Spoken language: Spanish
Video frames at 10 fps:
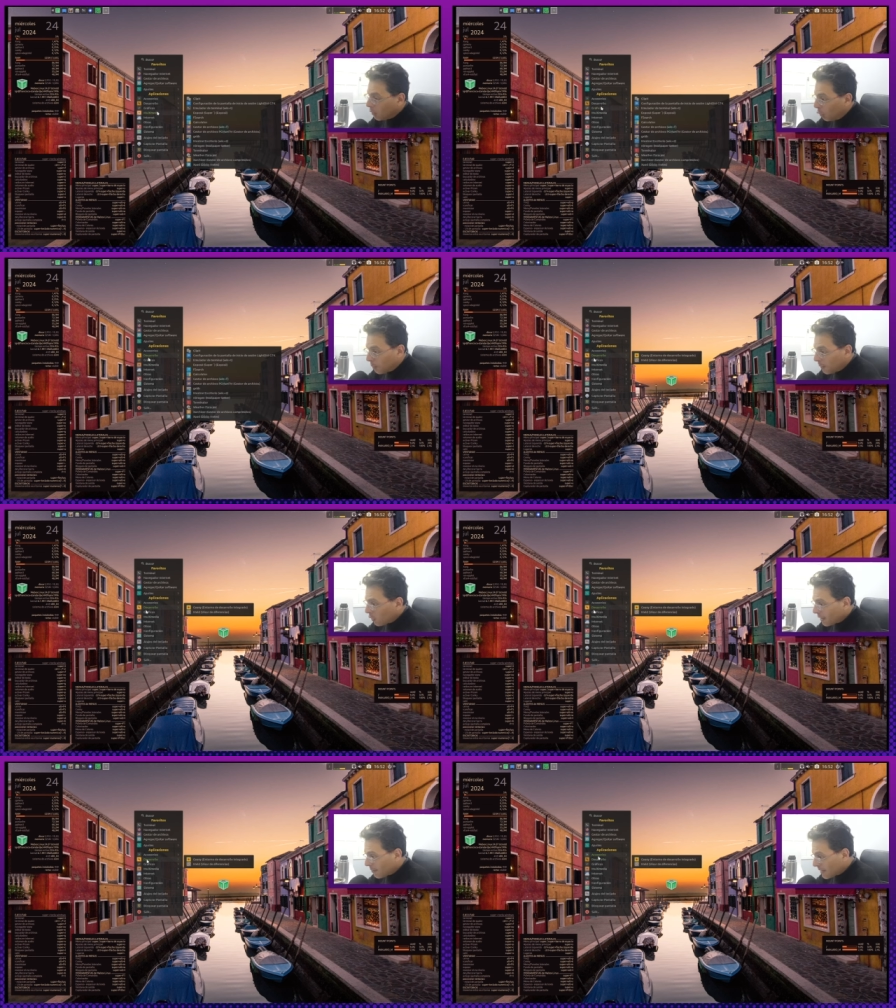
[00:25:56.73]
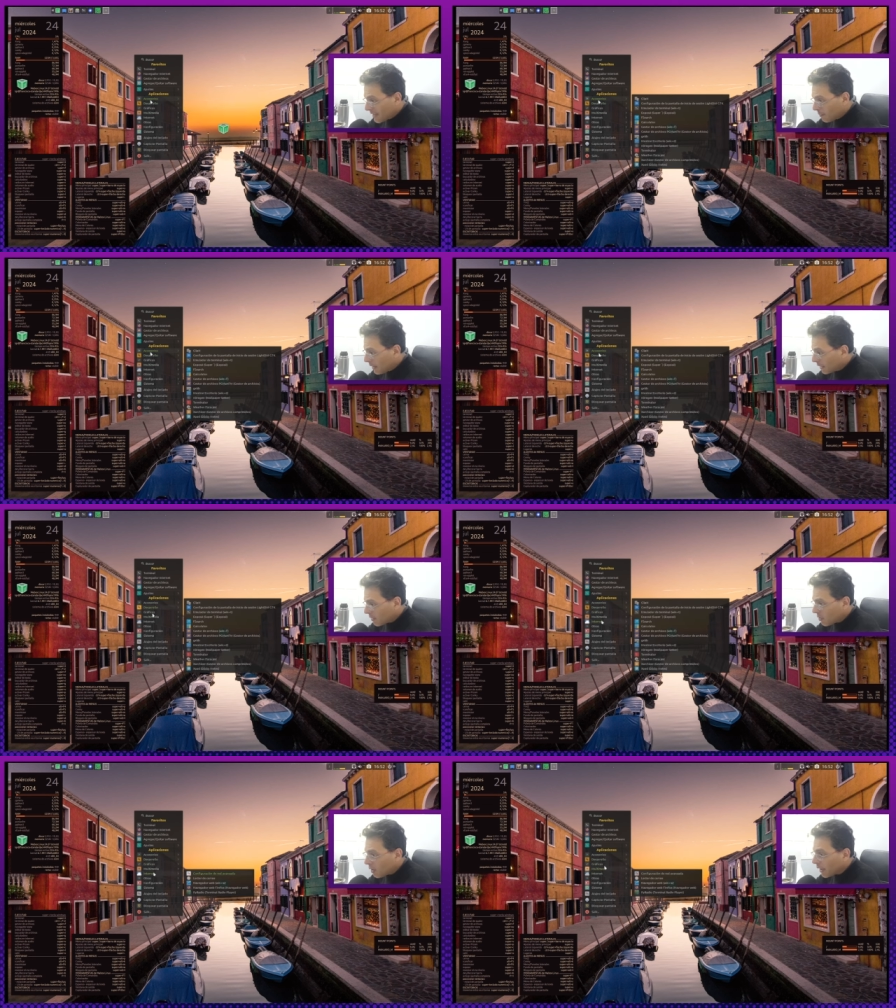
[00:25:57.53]
Lo primero que me llama la
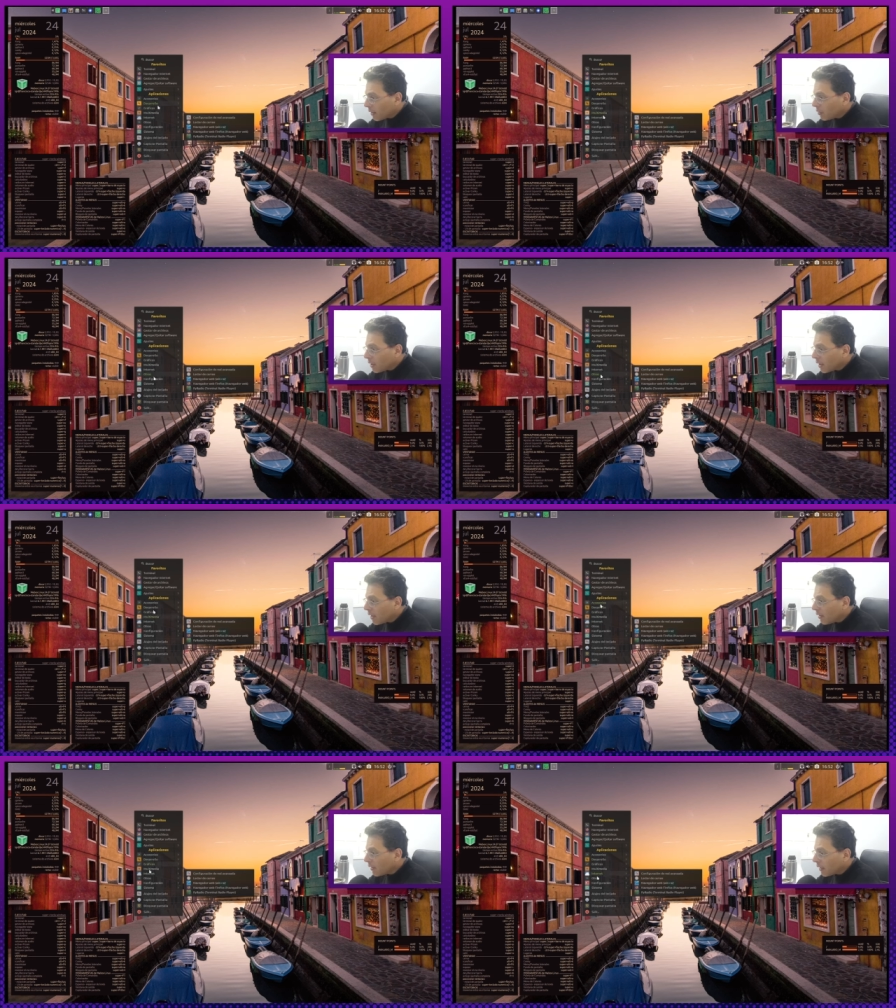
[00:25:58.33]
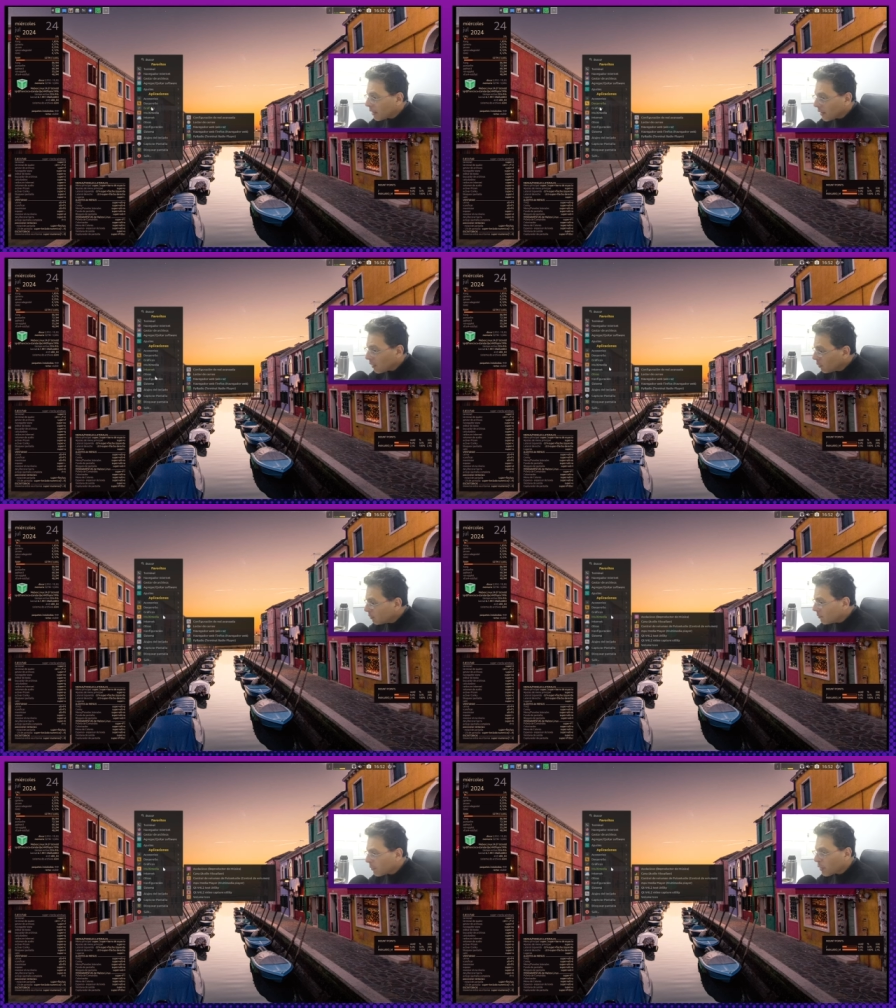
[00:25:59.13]
atención es que no tiene eh,
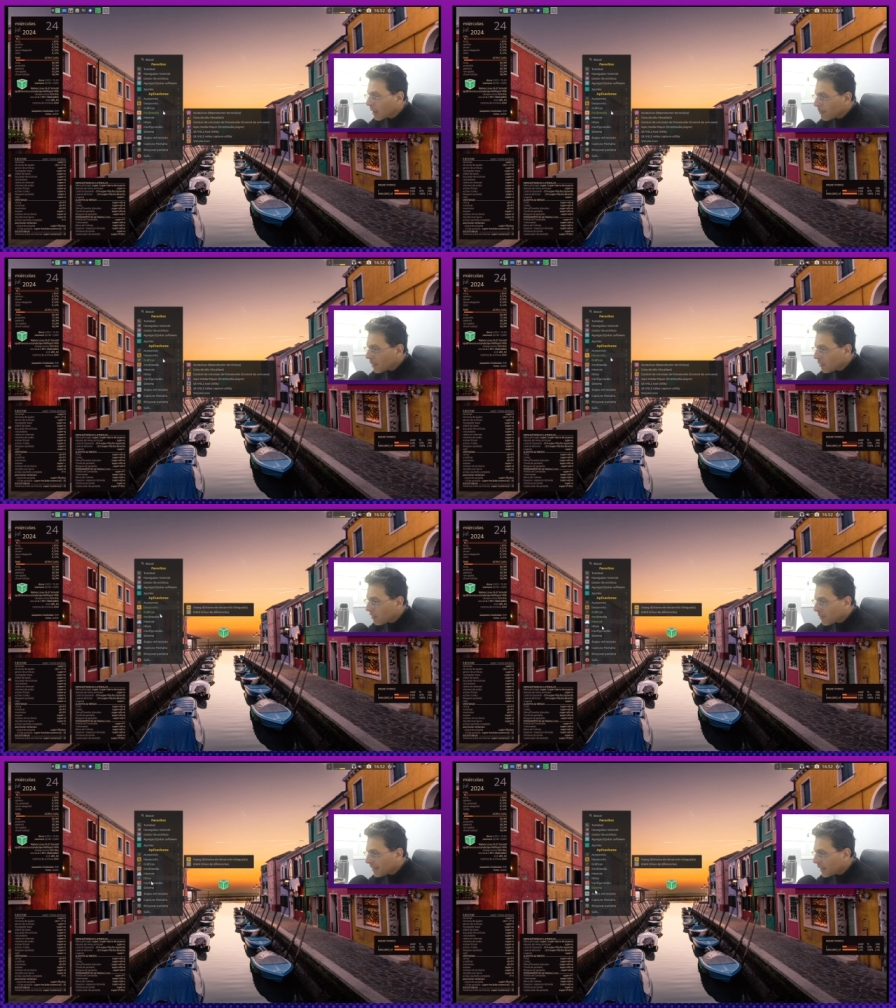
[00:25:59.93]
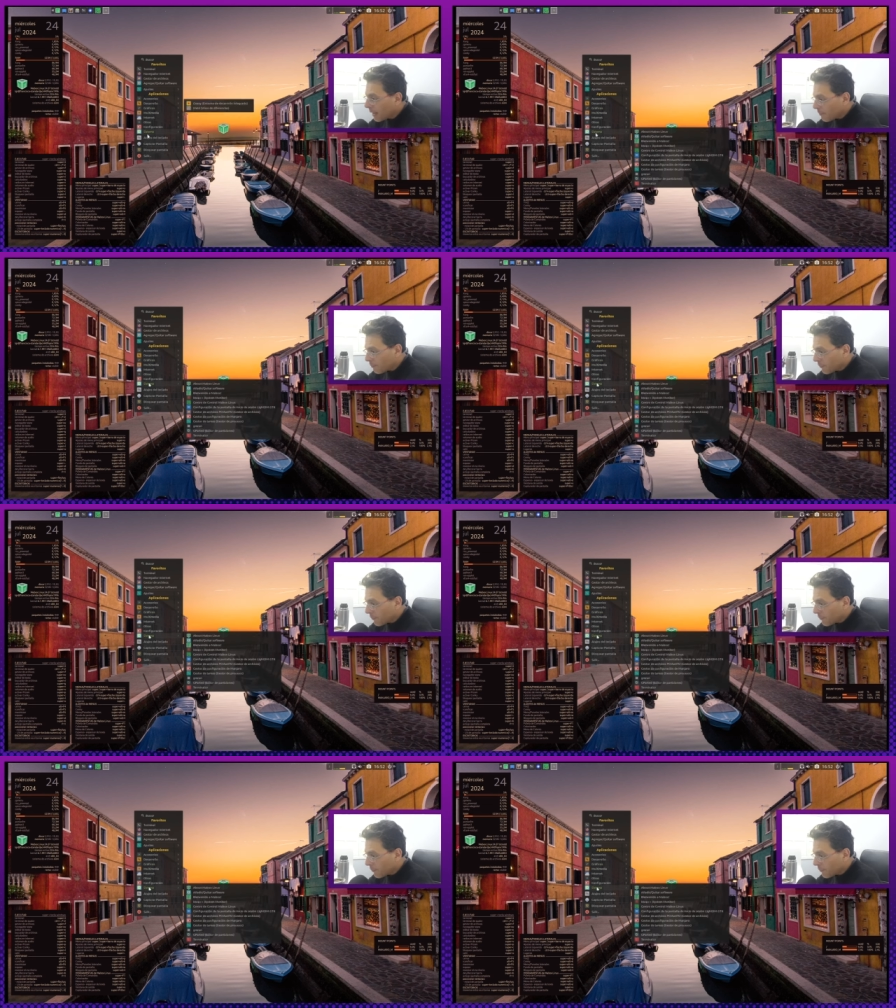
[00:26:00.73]
ningún programa de ofimática.